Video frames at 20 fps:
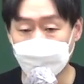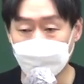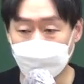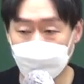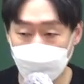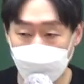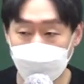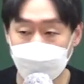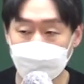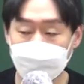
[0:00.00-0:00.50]
뭐
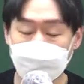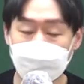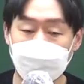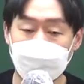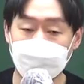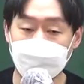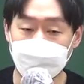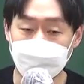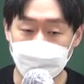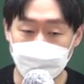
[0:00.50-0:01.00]

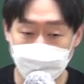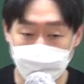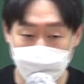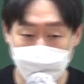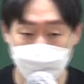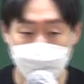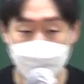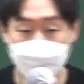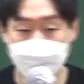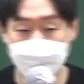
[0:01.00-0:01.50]
결혼이나 뭐
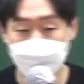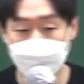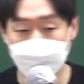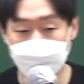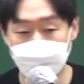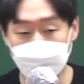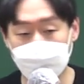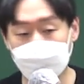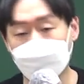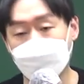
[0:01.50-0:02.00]
육아라든지
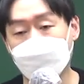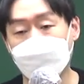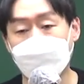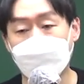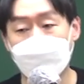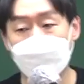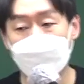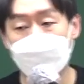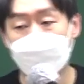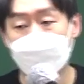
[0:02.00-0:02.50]
이런
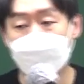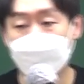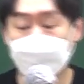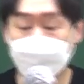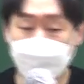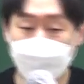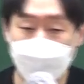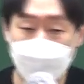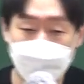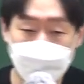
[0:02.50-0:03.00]

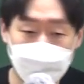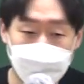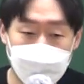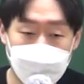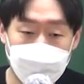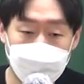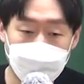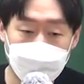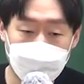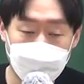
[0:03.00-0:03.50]
것
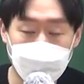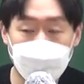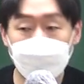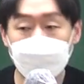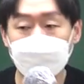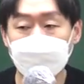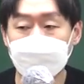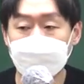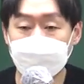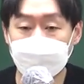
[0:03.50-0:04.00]
때문에 뭐
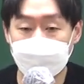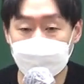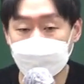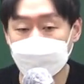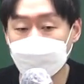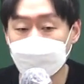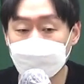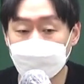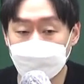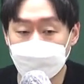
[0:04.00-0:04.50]
좋은 회사
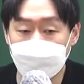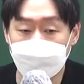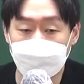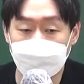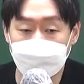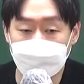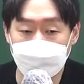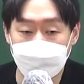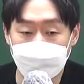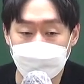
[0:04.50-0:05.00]
같은
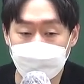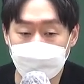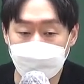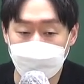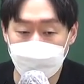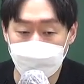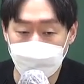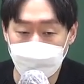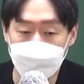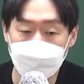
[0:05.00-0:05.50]
경우에는 그런 걸
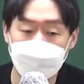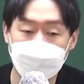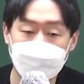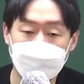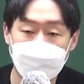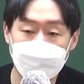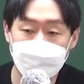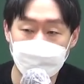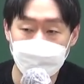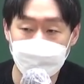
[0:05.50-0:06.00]
다
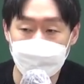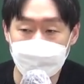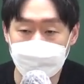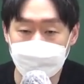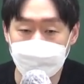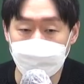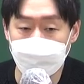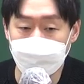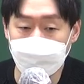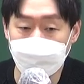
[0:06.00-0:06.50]
보장을
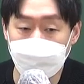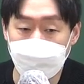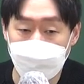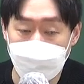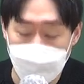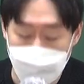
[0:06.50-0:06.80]
해주겠지만,